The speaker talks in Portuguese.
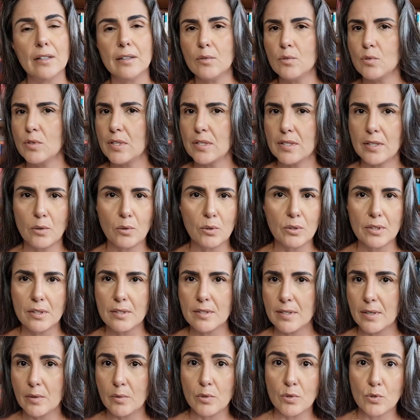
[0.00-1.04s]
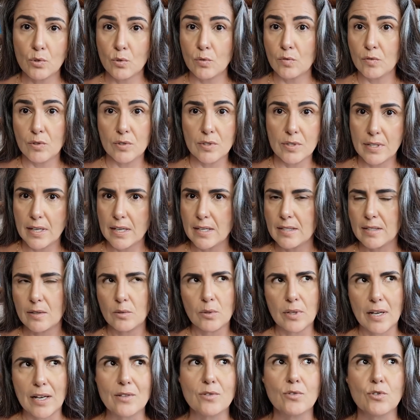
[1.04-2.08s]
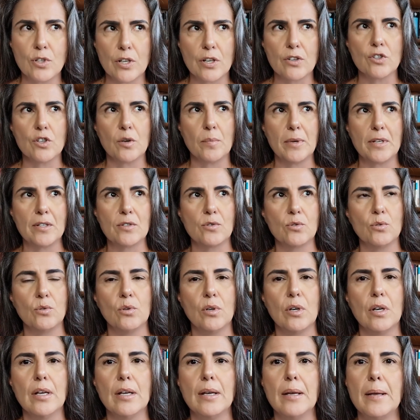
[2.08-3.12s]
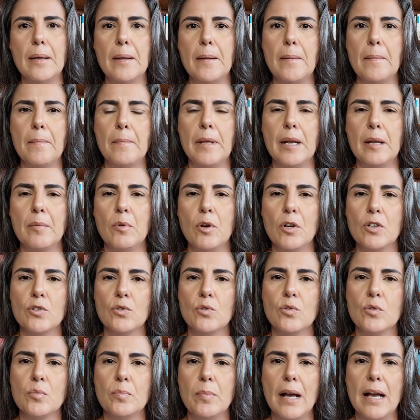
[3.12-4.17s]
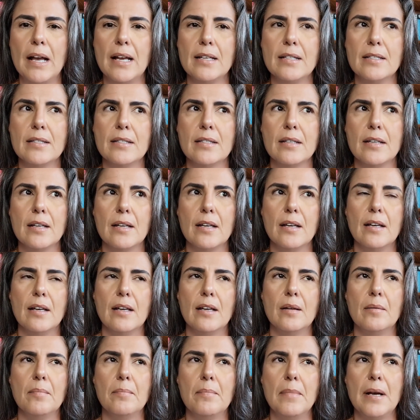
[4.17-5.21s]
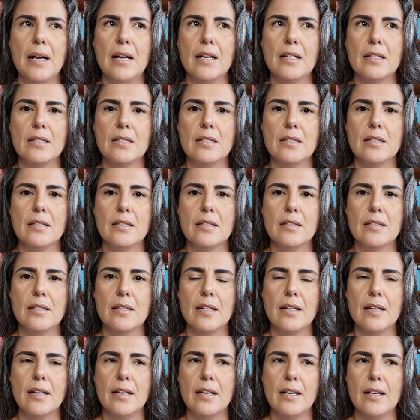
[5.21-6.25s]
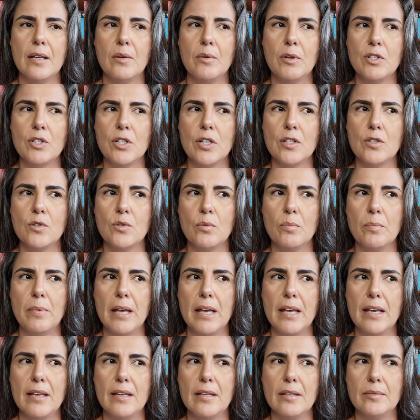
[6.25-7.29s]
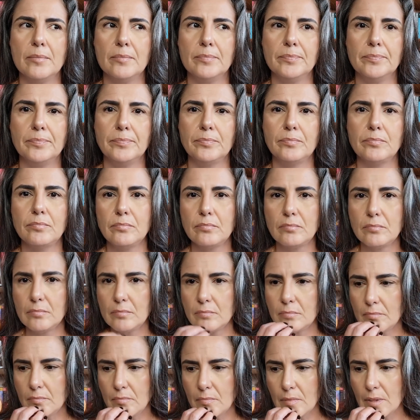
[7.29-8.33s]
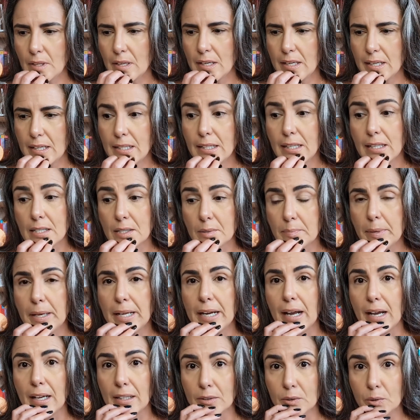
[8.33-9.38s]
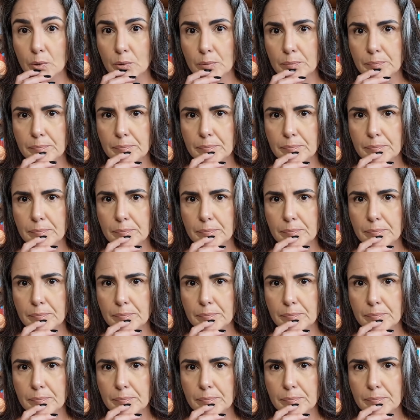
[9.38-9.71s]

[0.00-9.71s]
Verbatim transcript: Não sei se aconteceu isso com vocês, né, no caso de quem já passou pela morte dos pais, mas é, eu achei isso bem inesperado.